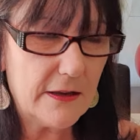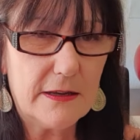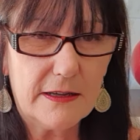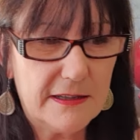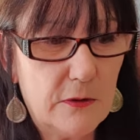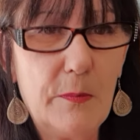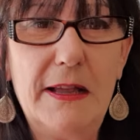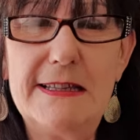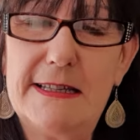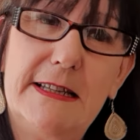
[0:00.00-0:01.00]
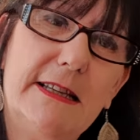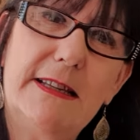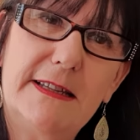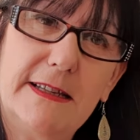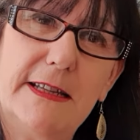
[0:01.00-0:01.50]
euh, l'empathie,
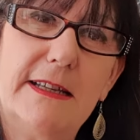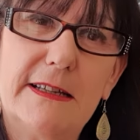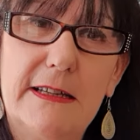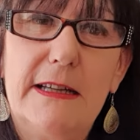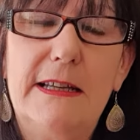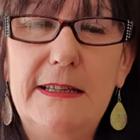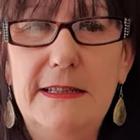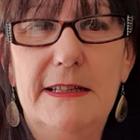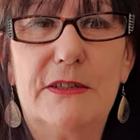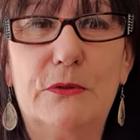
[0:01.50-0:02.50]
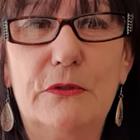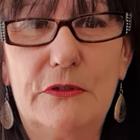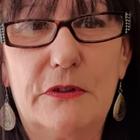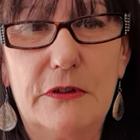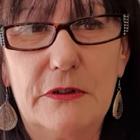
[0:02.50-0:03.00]
aider, euh, aider les
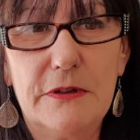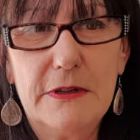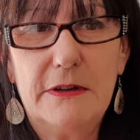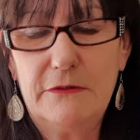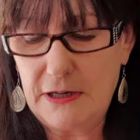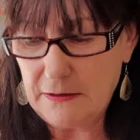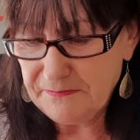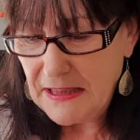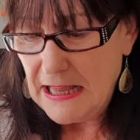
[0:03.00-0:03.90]
autres, euh, voilà.